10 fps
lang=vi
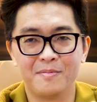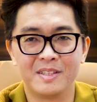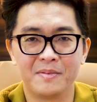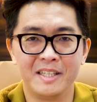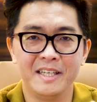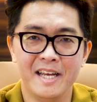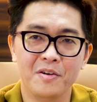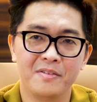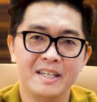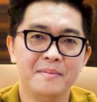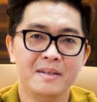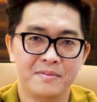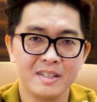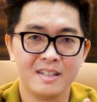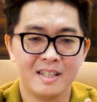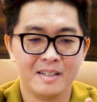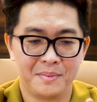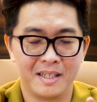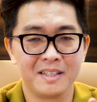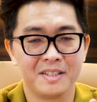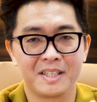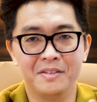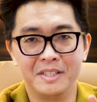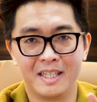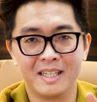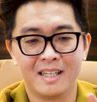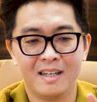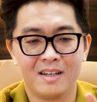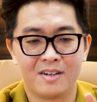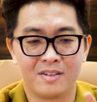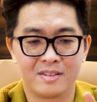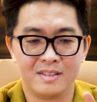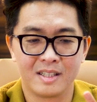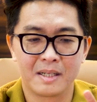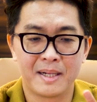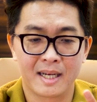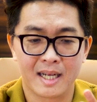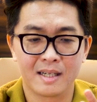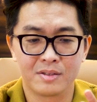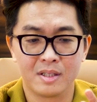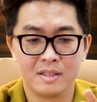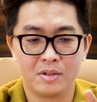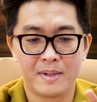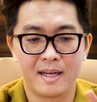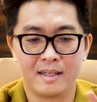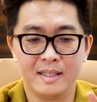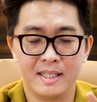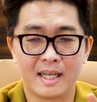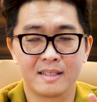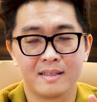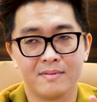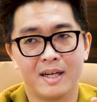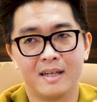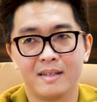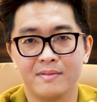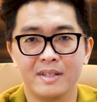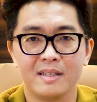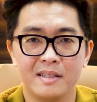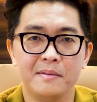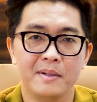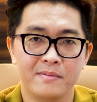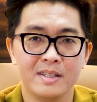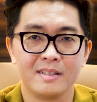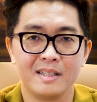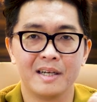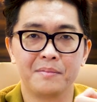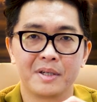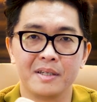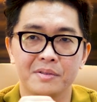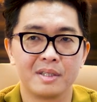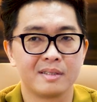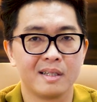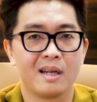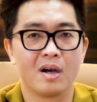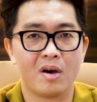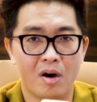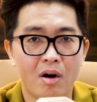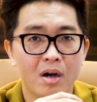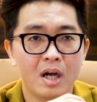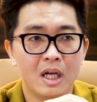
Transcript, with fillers: chậm nhưng mà đi đều và đi bền vững mình thích những kiểu như thế còn những cái bạn khác có rất nhiều bạn là đi nhanh và vẫn để đi bền vững thì đấy một cái điều rất rất là khó